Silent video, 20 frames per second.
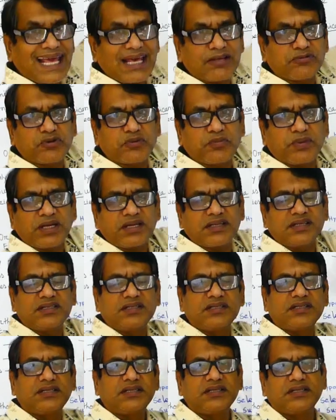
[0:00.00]
গ্র্যাস হোপার
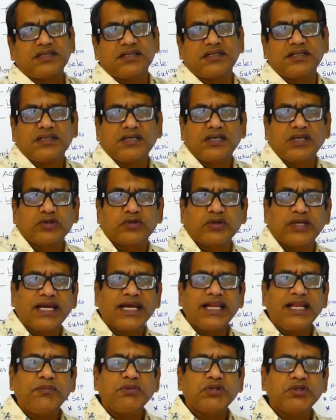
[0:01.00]
তো
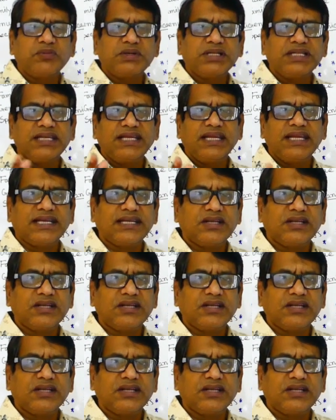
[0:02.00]
এখানে আমি তোমাদের